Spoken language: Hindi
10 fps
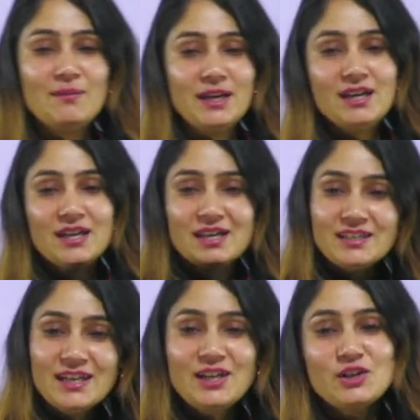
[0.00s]
में
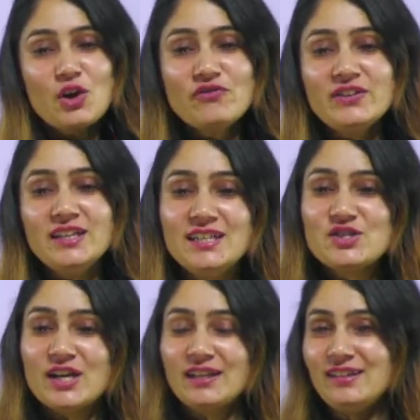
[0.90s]
ये ट्रॉफी दी
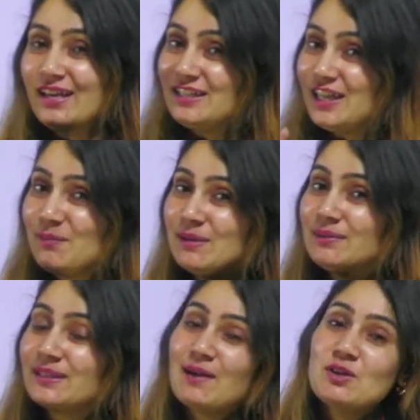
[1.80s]
जाती है ये भी
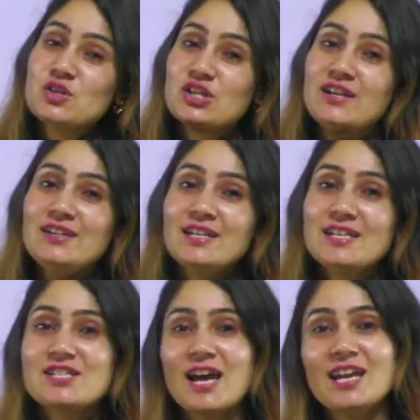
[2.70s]
अमिताभ बच्चन
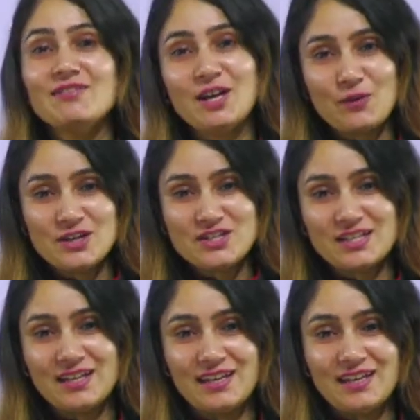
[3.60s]
स्टाइल वाला
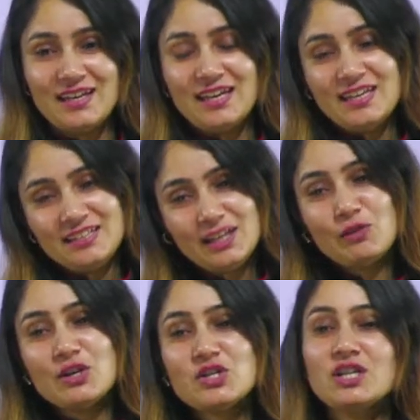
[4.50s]
क्वेश्चन है ये
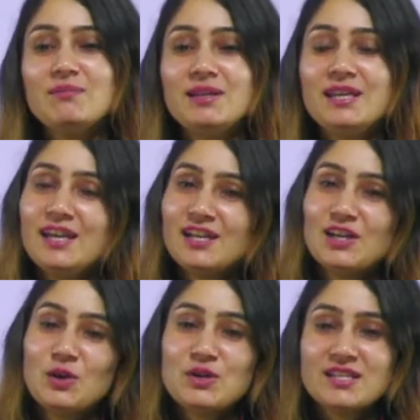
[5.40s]
क्वेश्चन भी एक
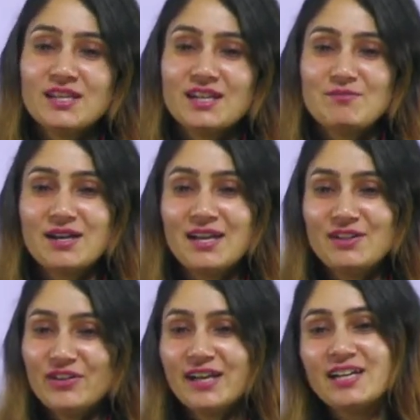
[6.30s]
करोड़ से कम का
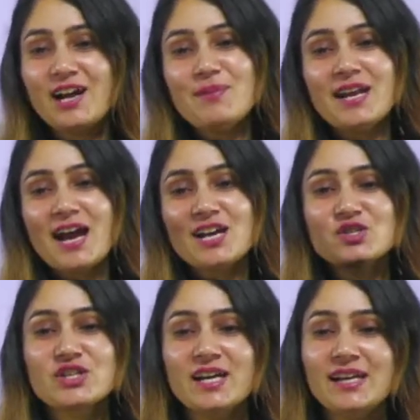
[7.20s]
फरक्का
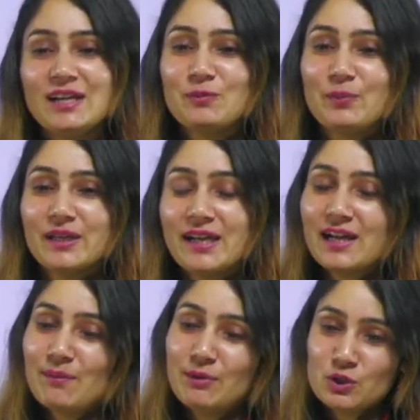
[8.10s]
बेराज करेक्ट
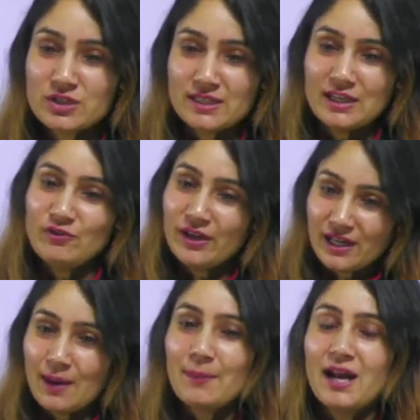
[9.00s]
प्रियंका बिल्कुल सही है
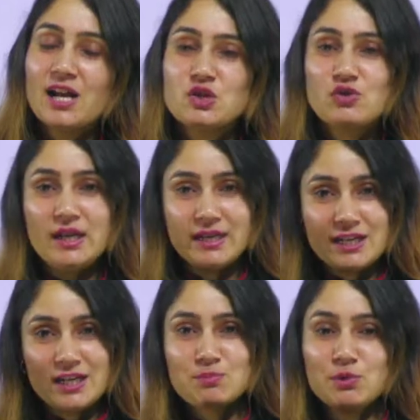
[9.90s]
फरक्का बेराज को लेकर
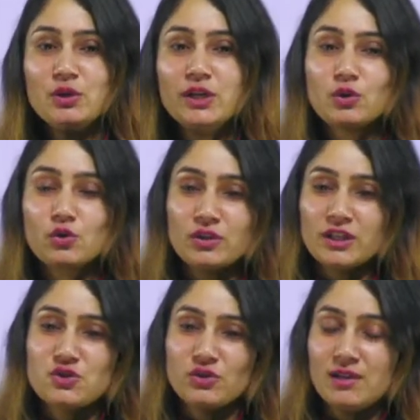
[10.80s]
डिस्प्यूट है दोनों
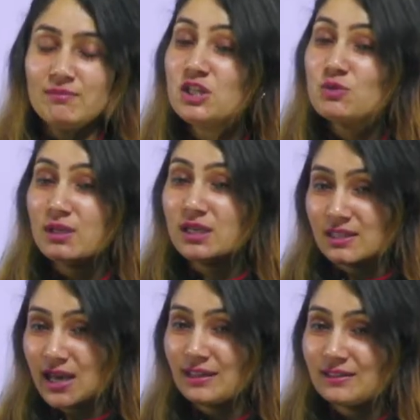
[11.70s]
देशों के बीच में ये
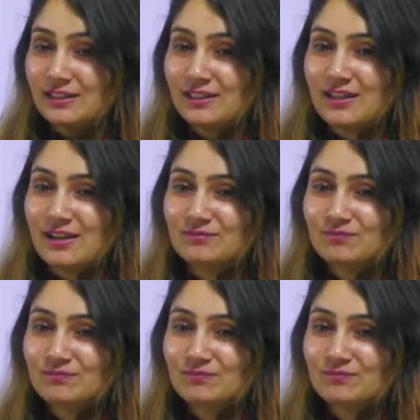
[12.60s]
याद रखिएगा